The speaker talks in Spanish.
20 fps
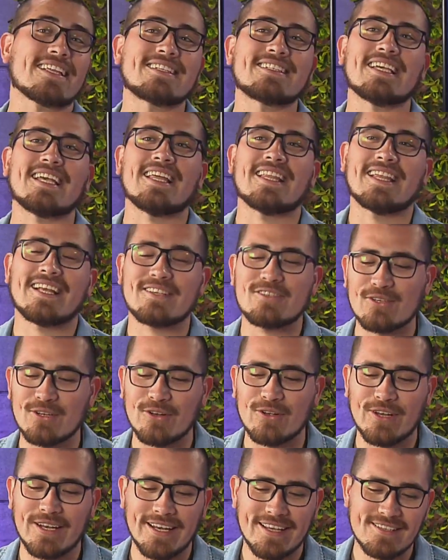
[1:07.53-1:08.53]
sí, de hecho
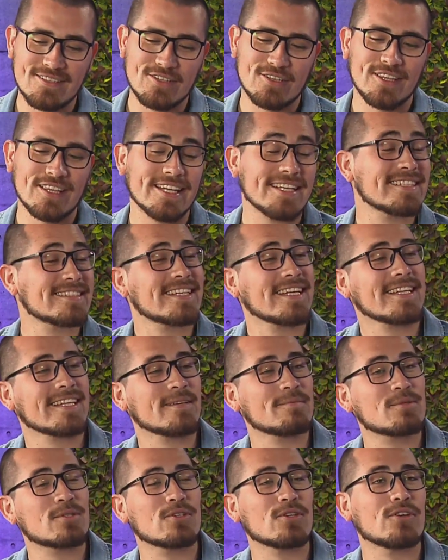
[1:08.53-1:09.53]
los inicios del
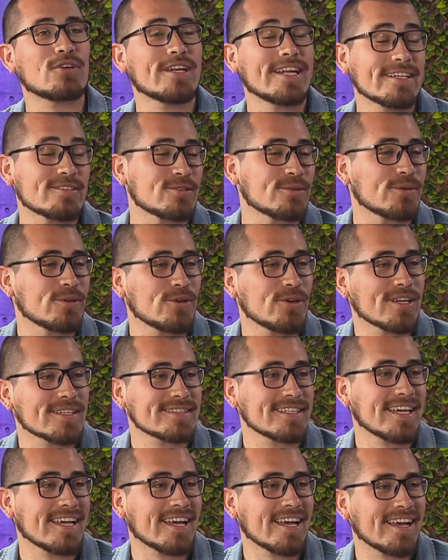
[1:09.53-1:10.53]
stand-up son eso. Yo
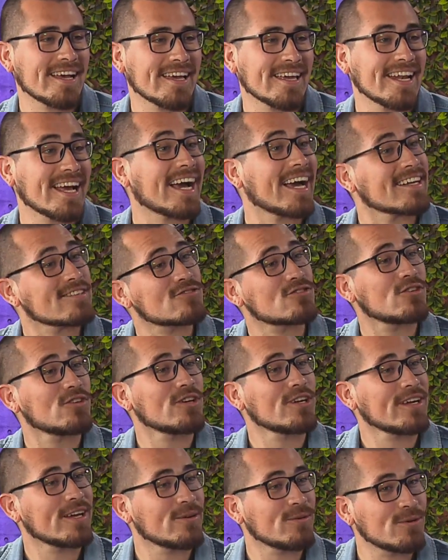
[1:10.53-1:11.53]
hacía, era
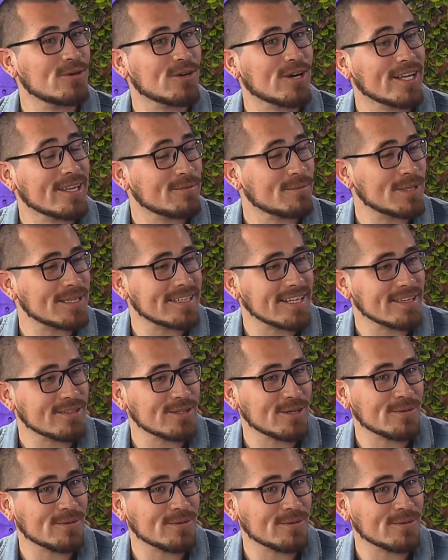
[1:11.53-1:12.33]
garzón en un local de Puente Alto